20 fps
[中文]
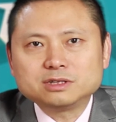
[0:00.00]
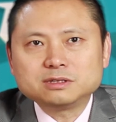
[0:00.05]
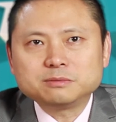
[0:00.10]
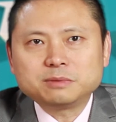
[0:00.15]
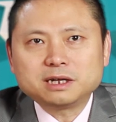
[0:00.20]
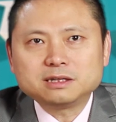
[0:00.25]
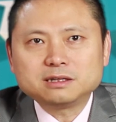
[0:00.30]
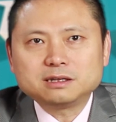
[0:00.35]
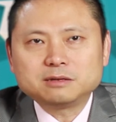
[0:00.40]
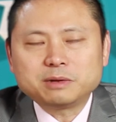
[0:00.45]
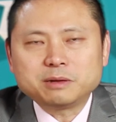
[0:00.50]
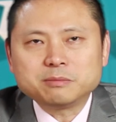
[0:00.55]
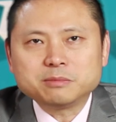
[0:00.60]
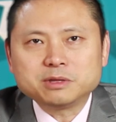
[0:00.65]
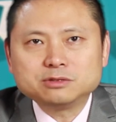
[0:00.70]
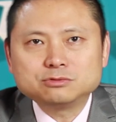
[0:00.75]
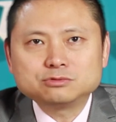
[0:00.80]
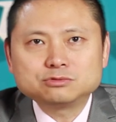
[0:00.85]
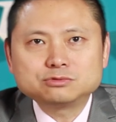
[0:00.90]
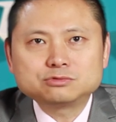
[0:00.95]
七八糟，把
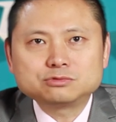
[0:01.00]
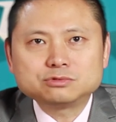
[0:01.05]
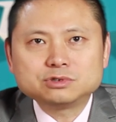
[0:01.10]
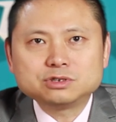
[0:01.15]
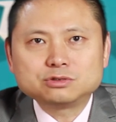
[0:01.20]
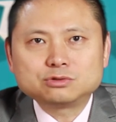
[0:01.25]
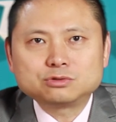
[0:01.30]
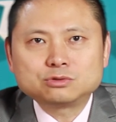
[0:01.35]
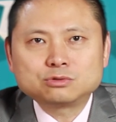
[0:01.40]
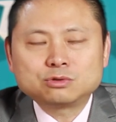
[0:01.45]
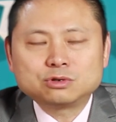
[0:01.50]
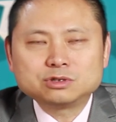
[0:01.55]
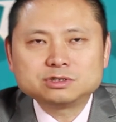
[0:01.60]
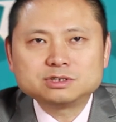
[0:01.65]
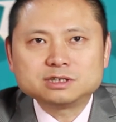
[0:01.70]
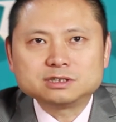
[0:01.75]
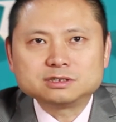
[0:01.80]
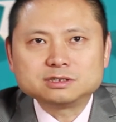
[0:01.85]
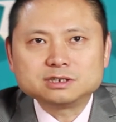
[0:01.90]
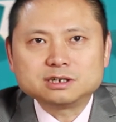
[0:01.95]
民族主义拖
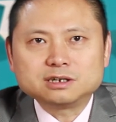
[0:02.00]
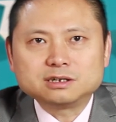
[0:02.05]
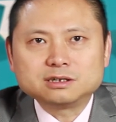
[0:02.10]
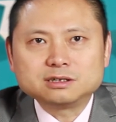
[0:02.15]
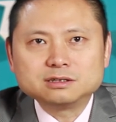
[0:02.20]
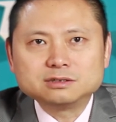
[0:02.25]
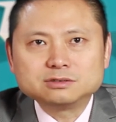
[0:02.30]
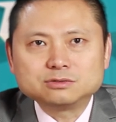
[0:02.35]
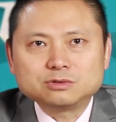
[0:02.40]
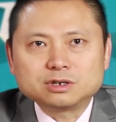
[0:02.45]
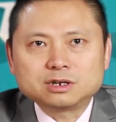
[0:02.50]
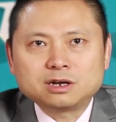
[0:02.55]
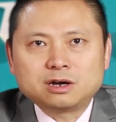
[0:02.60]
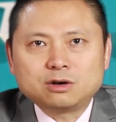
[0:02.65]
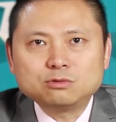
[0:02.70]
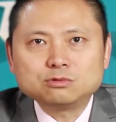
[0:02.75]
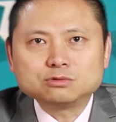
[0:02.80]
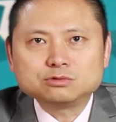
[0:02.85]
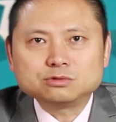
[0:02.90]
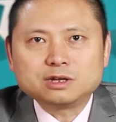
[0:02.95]
进这个所谓考
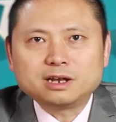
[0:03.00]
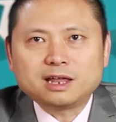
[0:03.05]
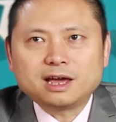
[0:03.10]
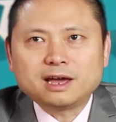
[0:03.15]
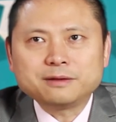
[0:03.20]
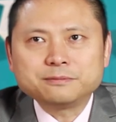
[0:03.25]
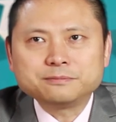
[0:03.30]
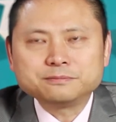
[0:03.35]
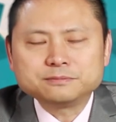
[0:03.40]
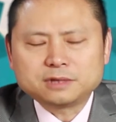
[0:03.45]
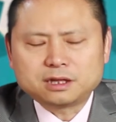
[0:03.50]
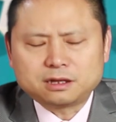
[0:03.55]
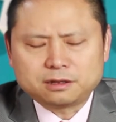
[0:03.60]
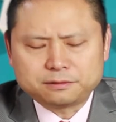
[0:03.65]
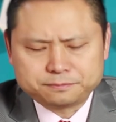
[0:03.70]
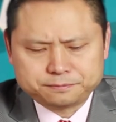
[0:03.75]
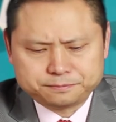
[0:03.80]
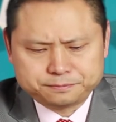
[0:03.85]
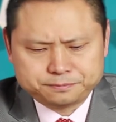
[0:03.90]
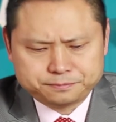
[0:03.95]
古学来啊！
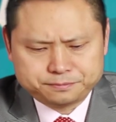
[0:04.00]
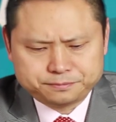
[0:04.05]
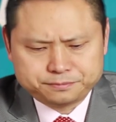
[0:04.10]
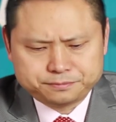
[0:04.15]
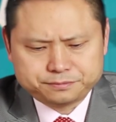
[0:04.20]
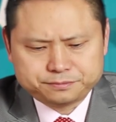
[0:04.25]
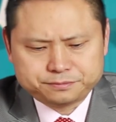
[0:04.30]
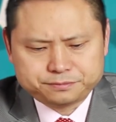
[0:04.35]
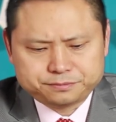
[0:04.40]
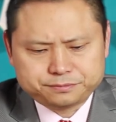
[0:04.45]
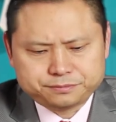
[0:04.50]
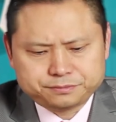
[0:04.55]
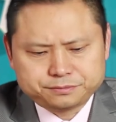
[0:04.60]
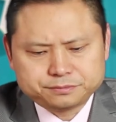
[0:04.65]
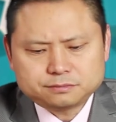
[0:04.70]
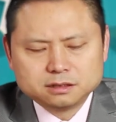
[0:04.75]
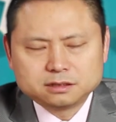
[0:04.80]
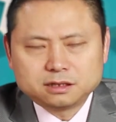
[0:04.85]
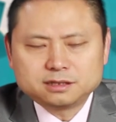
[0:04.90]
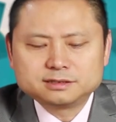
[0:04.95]

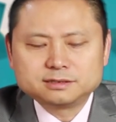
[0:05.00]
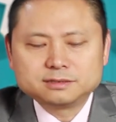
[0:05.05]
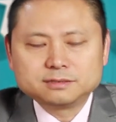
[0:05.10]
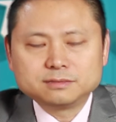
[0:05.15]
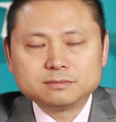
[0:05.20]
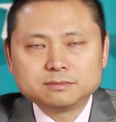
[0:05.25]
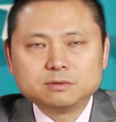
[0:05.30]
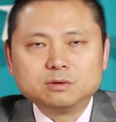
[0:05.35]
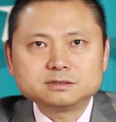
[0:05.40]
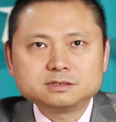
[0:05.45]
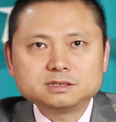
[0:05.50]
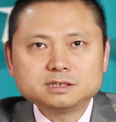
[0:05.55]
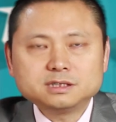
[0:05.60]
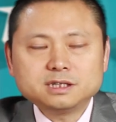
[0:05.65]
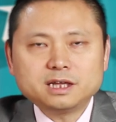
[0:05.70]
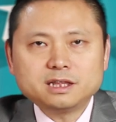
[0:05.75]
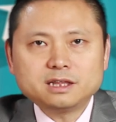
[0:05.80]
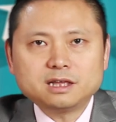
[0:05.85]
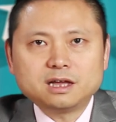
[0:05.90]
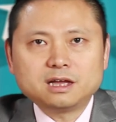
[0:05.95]
好了，今
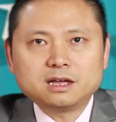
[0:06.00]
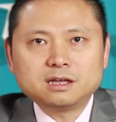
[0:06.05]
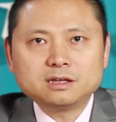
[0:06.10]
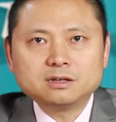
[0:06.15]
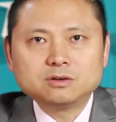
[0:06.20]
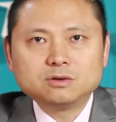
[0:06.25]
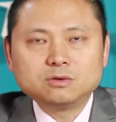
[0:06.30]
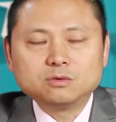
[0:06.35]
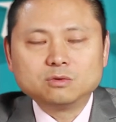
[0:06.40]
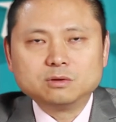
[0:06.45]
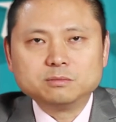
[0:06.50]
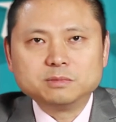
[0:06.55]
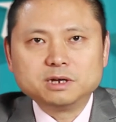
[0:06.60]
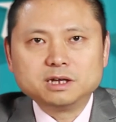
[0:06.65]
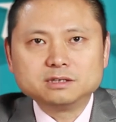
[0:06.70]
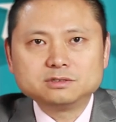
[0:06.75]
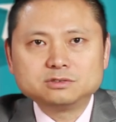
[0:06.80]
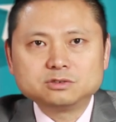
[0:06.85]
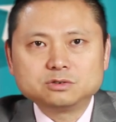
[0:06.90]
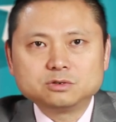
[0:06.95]
天呢，我
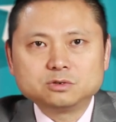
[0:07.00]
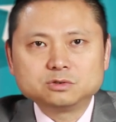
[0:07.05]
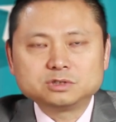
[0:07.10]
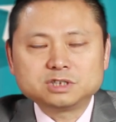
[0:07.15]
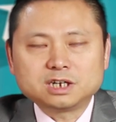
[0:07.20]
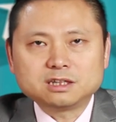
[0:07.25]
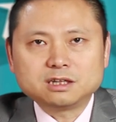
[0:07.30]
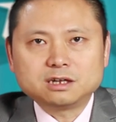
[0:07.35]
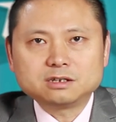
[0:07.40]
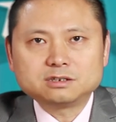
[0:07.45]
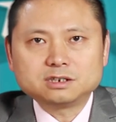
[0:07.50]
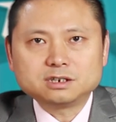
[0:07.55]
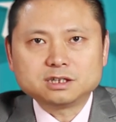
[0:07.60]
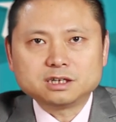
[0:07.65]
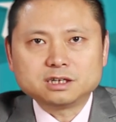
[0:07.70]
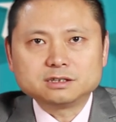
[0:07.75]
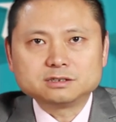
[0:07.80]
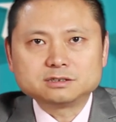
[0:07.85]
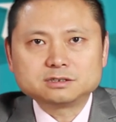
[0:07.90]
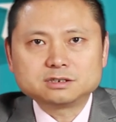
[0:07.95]
们就讲到这
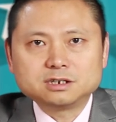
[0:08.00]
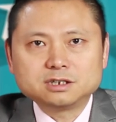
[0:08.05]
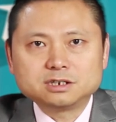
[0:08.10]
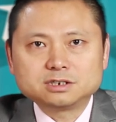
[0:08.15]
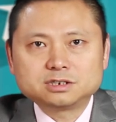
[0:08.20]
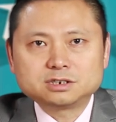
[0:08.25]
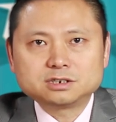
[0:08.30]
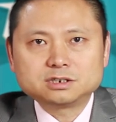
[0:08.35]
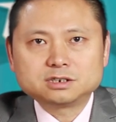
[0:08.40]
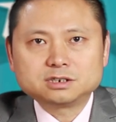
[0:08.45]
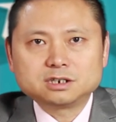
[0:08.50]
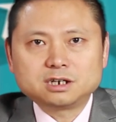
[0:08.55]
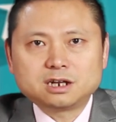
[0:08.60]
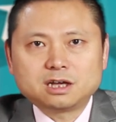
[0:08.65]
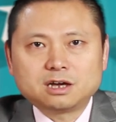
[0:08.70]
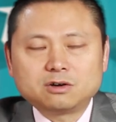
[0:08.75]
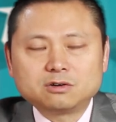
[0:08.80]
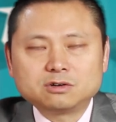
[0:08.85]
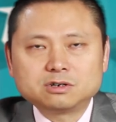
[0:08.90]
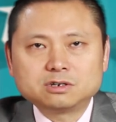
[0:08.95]
里。这里是
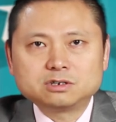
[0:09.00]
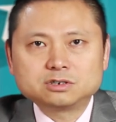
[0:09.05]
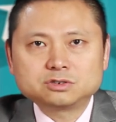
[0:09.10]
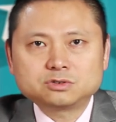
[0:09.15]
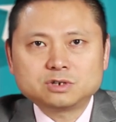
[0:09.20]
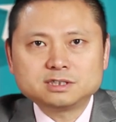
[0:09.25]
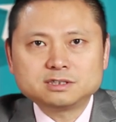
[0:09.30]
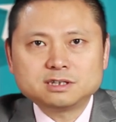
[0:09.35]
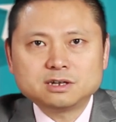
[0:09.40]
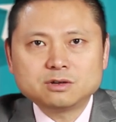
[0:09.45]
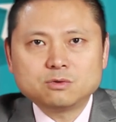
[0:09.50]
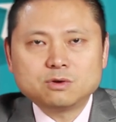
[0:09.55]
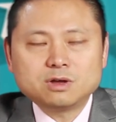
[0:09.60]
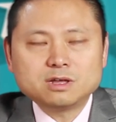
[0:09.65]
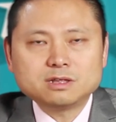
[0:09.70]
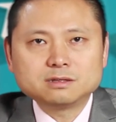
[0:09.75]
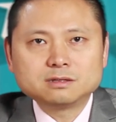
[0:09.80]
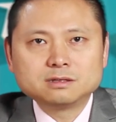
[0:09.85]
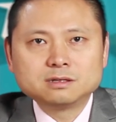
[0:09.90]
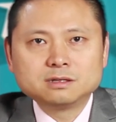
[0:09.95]
老何刷三
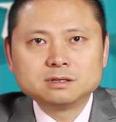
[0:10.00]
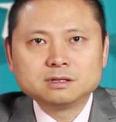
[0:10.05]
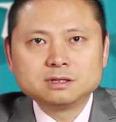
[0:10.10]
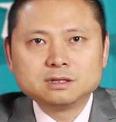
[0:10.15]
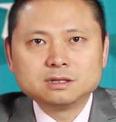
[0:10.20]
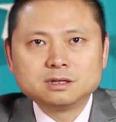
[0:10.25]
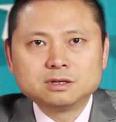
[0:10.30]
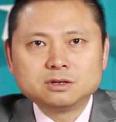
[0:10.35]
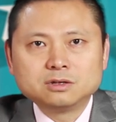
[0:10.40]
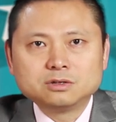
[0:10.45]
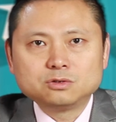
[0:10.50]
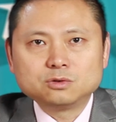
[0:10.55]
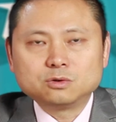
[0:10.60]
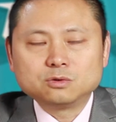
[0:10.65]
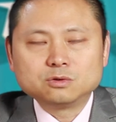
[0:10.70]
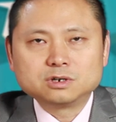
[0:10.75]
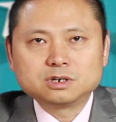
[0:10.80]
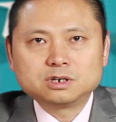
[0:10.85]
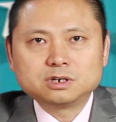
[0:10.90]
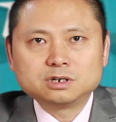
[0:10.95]
观，
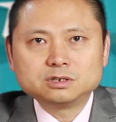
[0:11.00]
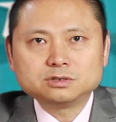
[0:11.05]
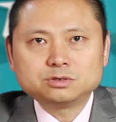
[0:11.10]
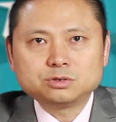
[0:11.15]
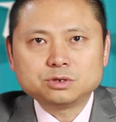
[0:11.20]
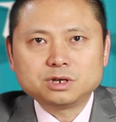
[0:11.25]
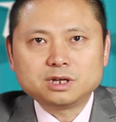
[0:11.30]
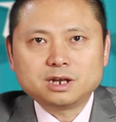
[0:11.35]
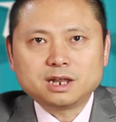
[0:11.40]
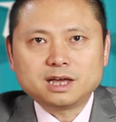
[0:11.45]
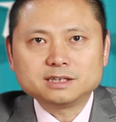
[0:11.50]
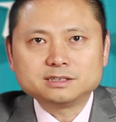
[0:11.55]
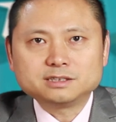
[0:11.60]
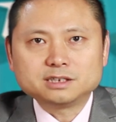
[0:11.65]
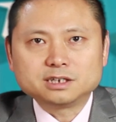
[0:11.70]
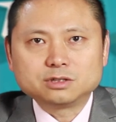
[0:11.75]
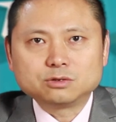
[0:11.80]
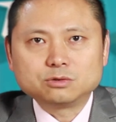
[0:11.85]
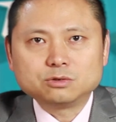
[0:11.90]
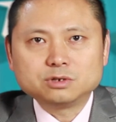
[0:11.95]
用科学来
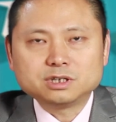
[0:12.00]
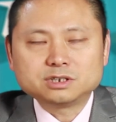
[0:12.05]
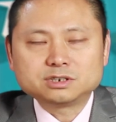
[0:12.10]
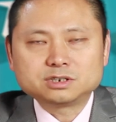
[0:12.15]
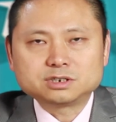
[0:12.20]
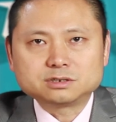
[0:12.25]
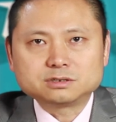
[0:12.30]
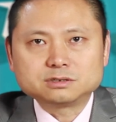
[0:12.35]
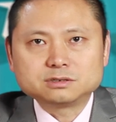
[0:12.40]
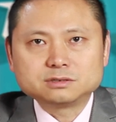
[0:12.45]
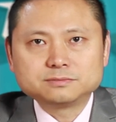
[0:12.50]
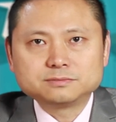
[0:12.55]
解读历史。